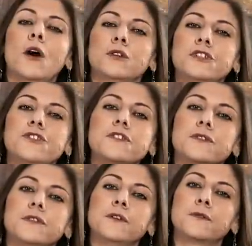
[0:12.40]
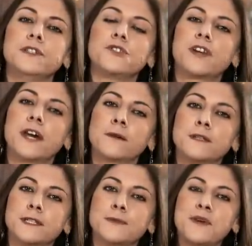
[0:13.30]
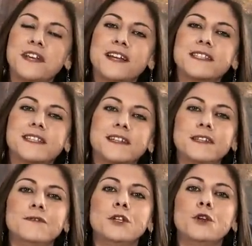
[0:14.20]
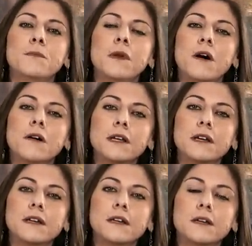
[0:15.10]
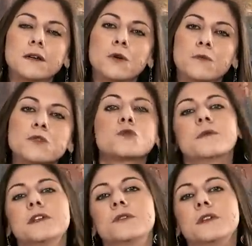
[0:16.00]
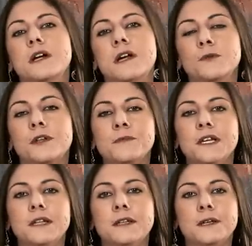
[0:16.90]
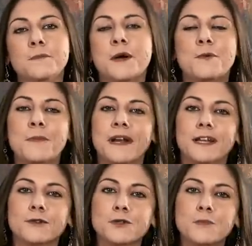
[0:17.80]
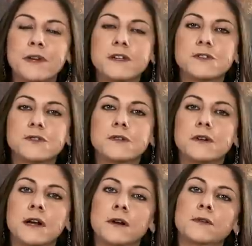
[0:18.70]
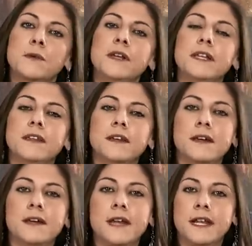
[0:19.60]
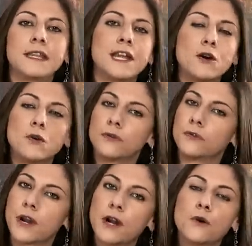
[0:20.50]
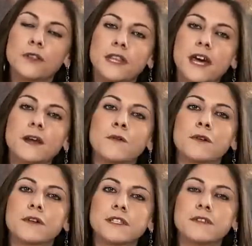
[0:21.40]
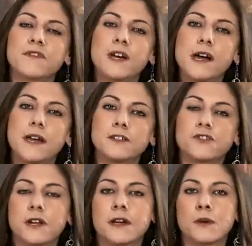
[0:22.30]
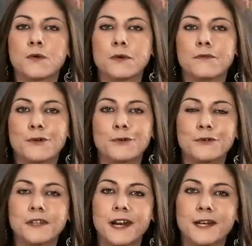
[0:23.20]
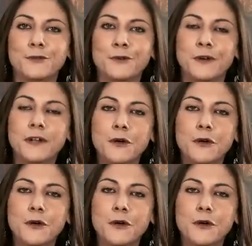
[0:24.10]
Ho deciso di cominciare questa esperienza di videoblog come strumento di accountability, ne abbiamo parlato spesso, accountability è rendere conto, raccontare quello che si fa e cercare un confronto diretto